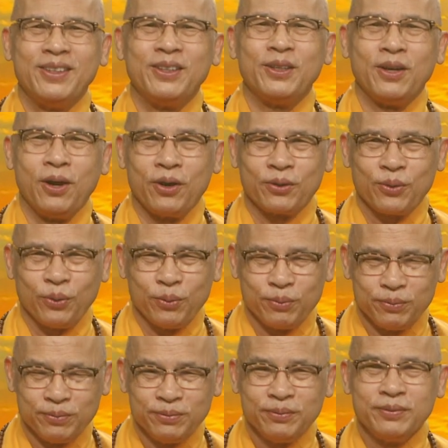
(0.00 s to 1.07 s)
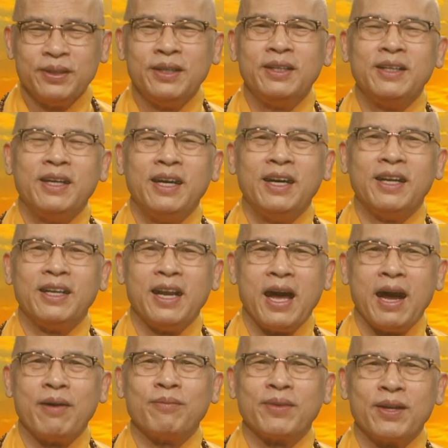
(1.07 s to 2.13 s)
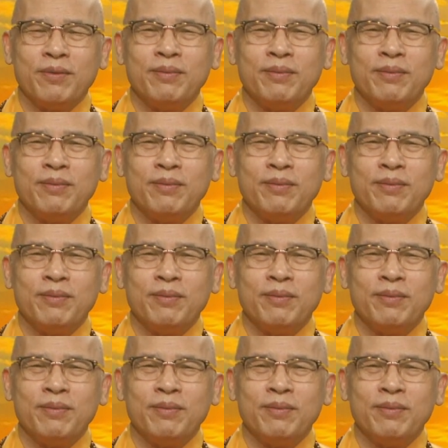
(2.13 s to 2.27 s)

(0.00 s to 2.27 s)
nó cũng làm cho